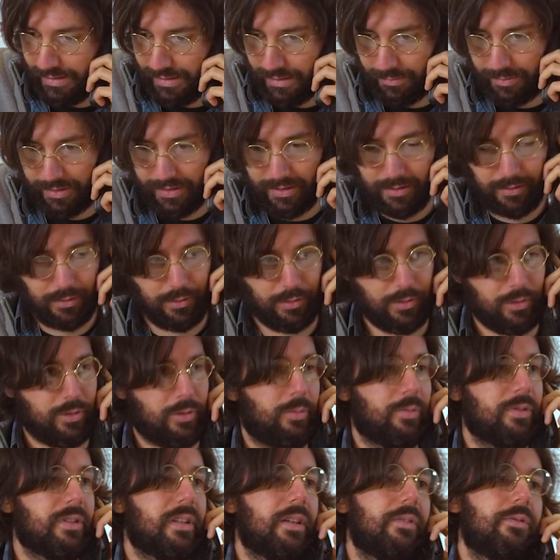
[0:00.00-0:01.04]
Eh, très bien, euh, je
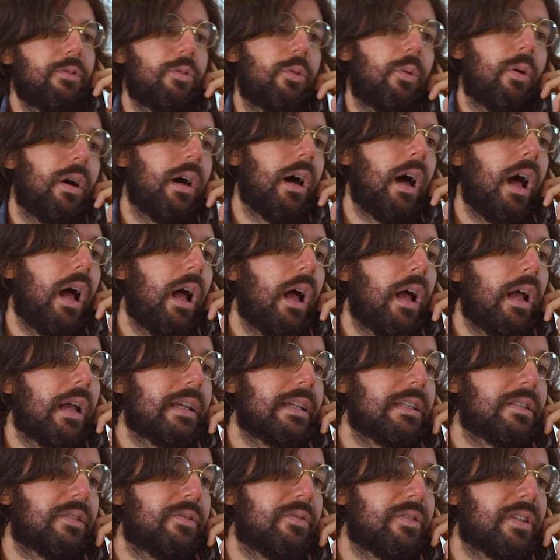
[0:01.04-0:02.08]
demande qu'à vous croire.
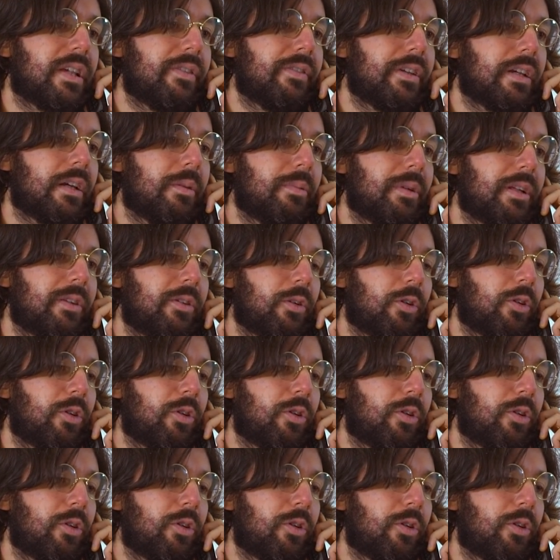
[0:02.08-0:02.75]
Qu'est-ce que vous avez comme lettre de